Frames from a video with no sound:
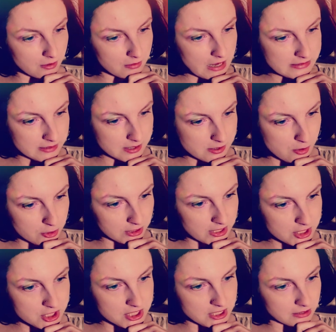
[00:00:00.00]
adres
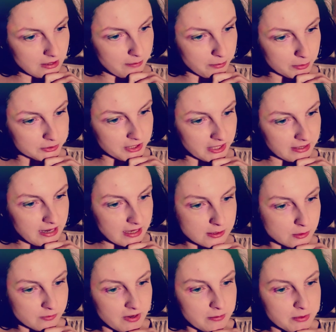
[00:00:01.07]
okna życia dla
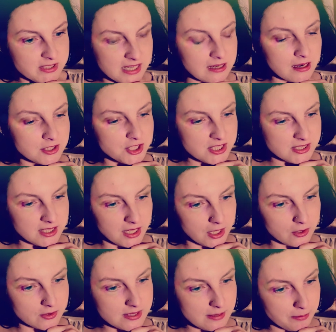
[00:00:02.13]
poltergeistów albo zaklęcie
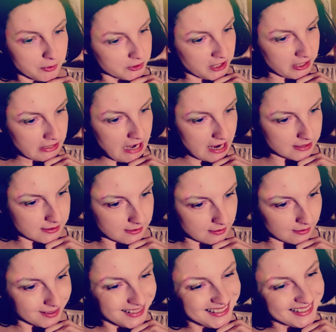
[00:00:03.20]
znikające poltergeisty.